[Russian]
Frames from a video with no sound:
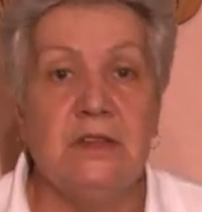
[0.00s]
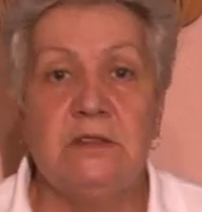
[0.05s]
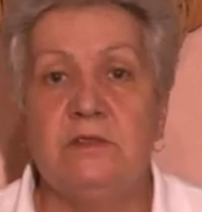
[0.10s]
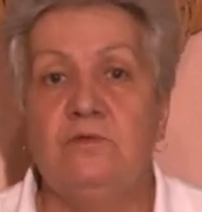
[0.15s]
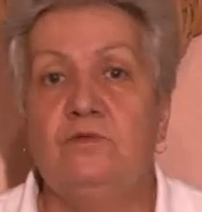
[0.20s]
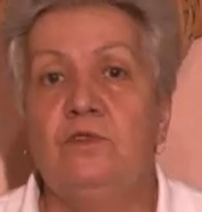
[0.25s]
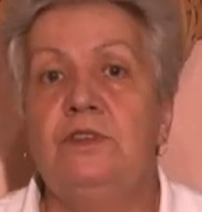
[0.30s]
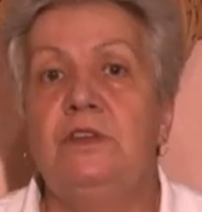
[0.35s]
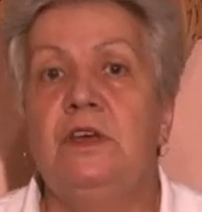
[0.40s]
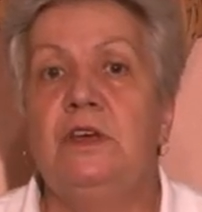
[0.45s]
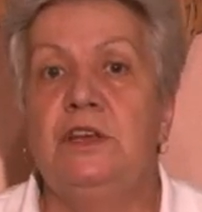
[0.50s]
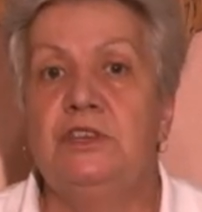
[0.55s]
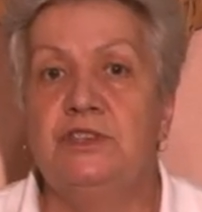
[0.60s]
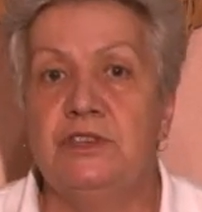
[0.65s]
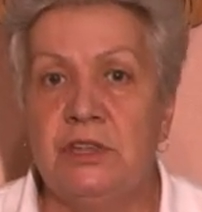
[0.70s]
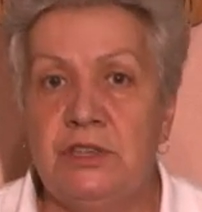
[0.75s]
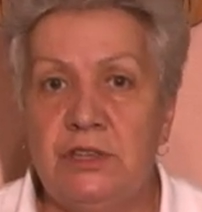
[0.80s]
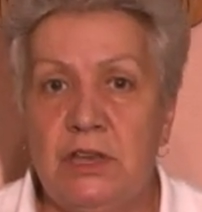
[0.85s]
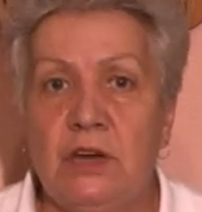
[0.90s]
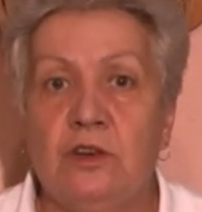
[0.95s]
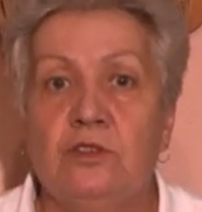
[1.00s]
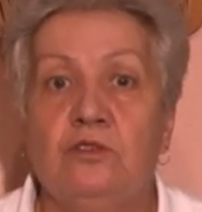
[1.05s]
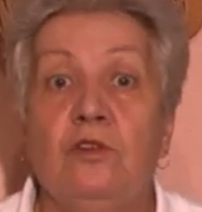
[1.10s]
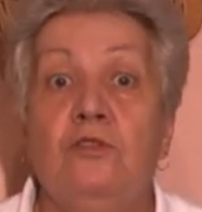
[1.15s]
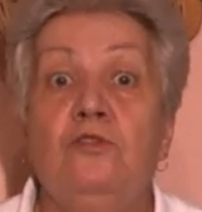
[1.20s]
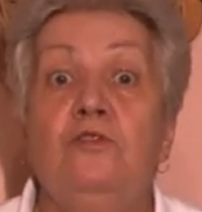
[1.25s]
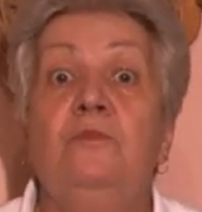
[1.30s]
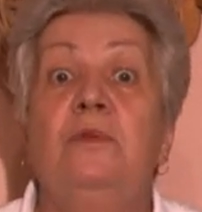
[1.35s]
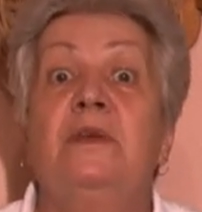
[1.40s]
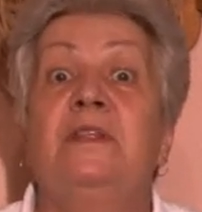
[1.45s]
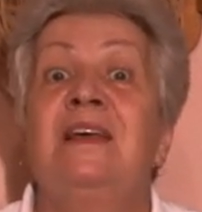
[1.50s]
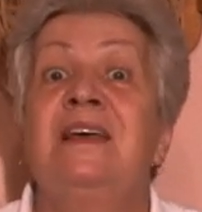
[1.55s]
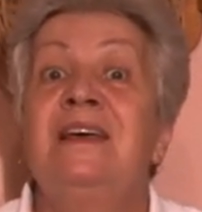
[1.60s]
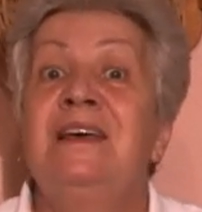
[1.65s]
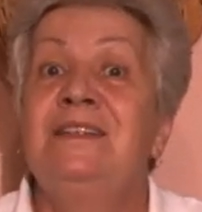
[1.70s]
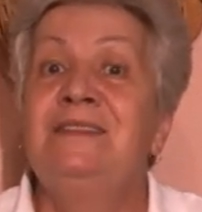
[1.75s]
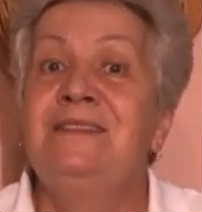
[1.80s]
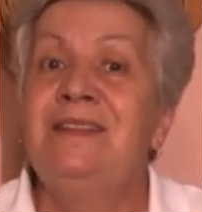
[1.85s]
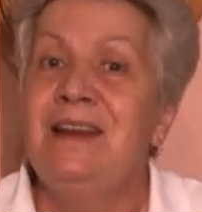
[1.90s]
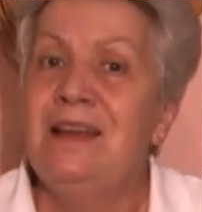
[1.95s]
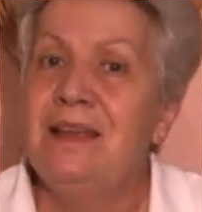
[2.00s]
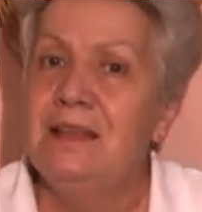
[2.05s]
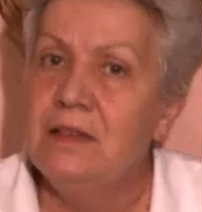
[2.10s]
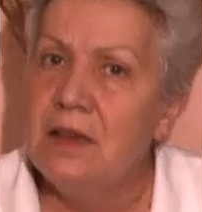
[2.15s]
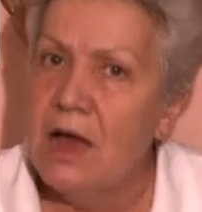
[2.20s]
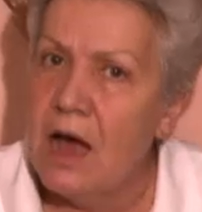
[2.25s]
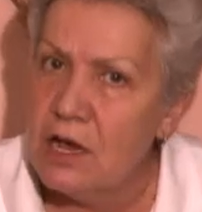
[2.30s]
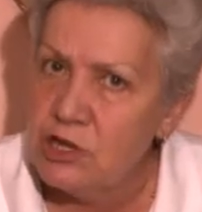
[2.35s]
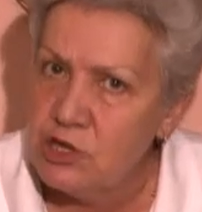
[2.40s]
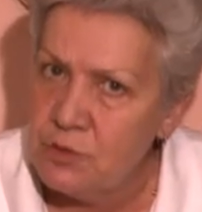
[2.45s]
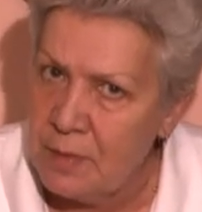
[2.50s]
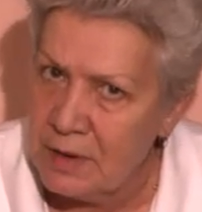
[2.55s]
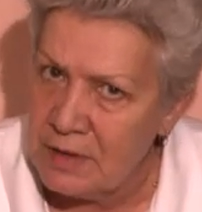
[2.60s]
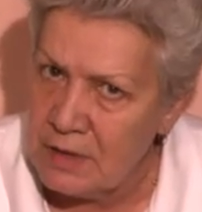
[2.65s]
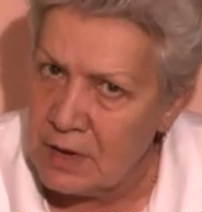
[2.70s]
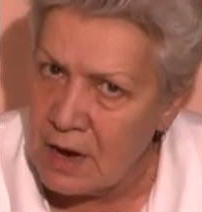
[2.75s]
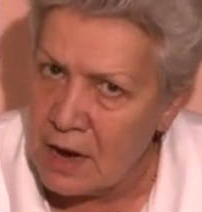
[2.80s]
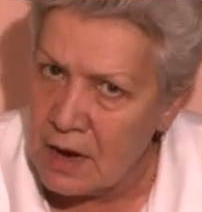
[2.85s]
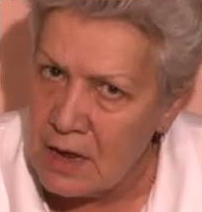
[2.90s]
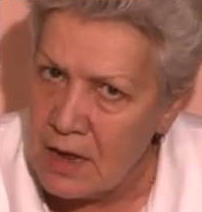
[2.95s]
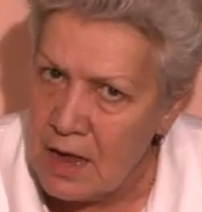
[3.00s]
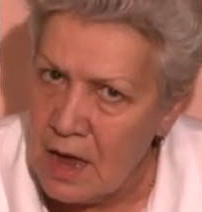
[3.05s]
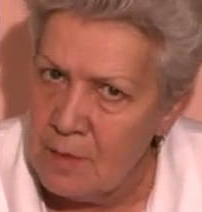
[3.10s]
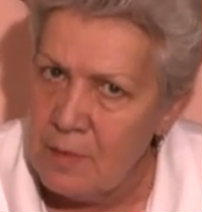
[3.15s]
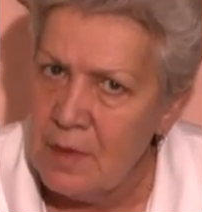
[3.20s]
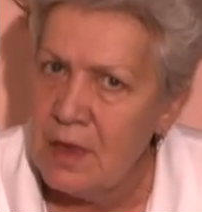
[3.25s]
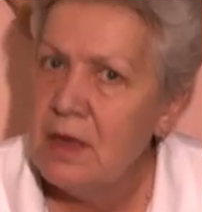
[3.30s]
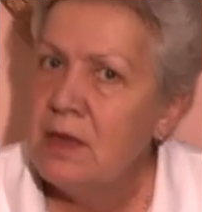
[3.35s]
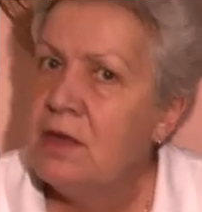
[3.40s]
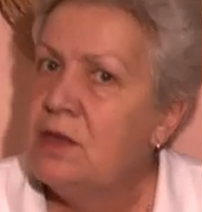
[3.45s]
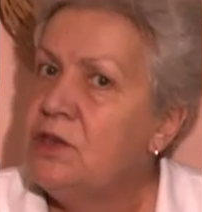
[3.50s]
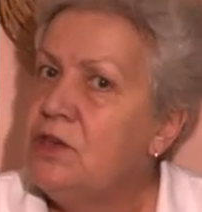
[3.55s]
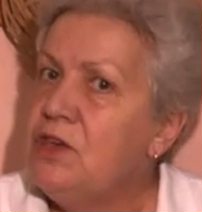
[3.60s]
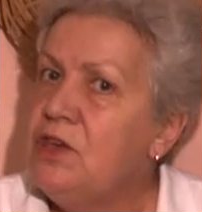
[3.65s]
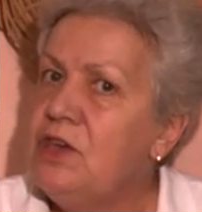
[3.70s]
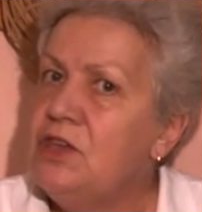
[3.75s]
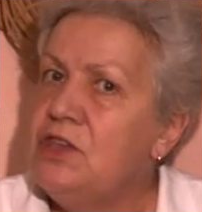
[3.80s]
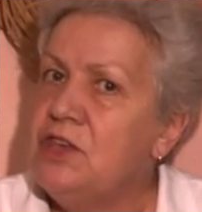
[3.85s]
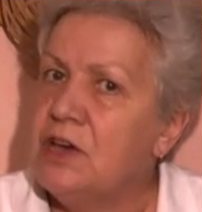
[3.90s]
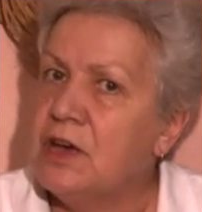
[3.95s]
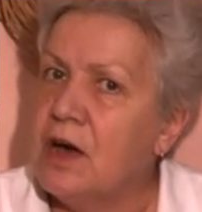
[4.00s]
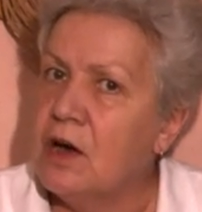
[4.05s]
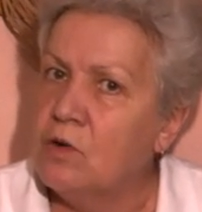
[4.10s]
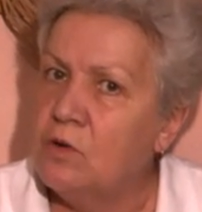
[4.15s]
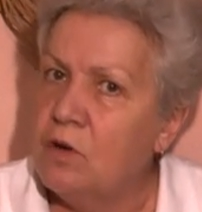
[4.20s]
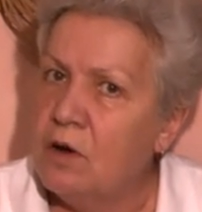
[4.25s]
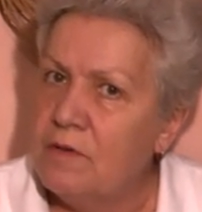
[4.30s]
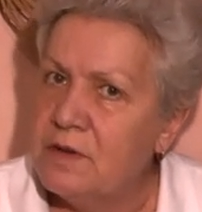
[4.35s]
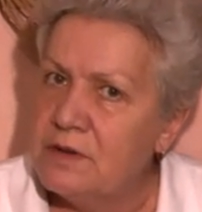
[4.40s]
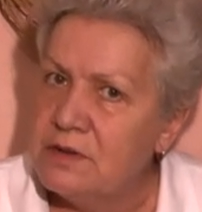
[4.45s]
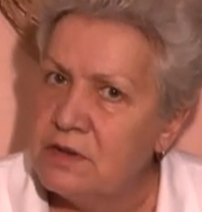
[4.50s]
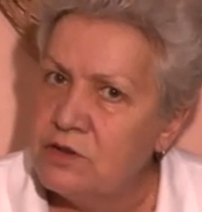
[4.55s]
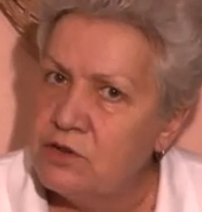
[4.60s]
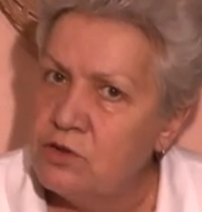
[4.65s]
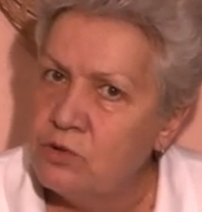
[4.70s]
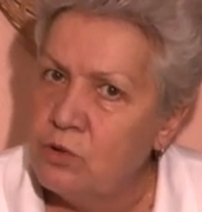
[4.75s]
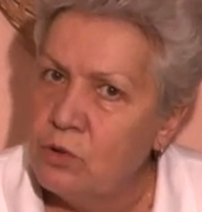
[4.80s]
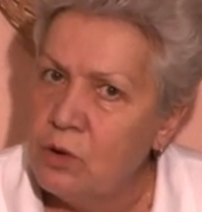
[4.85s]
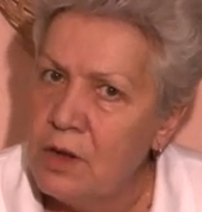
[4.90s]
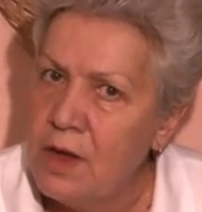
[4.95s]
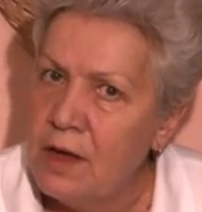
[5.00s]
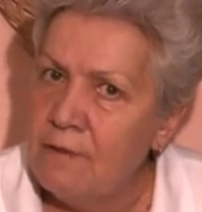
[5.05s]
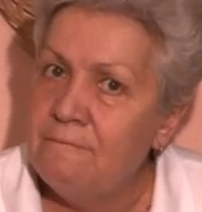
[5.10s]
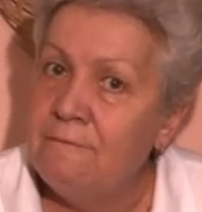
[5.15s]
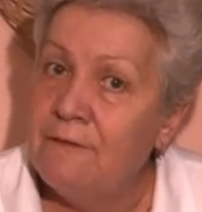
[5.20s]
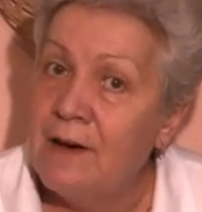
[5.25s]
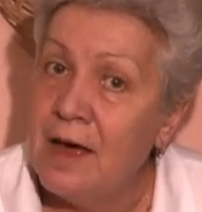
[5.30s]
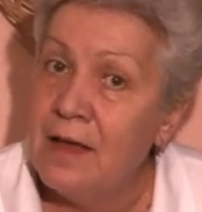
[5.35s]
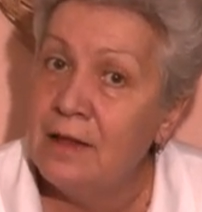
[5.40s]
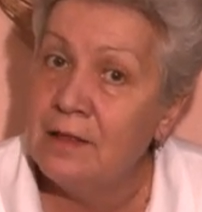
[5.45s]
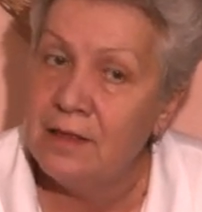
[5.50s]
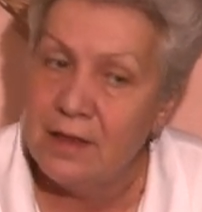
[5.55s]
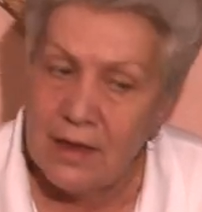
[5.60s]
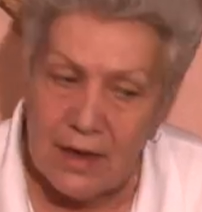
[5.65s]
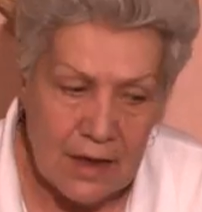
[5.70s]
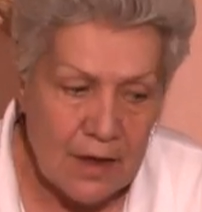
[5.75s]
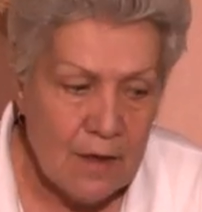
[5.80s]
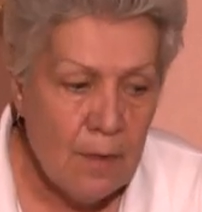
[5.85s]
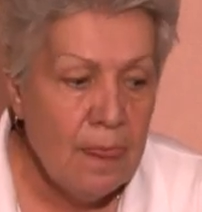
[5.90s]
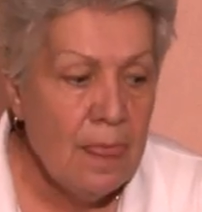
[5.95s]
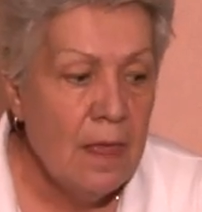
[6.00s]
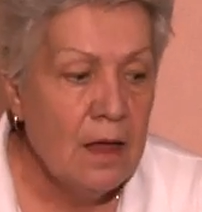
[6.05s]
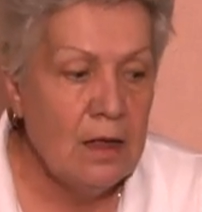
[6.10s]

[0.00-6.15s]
А сегодня речь о тех, кто любит дренаж под корнями и никакого застоя воды.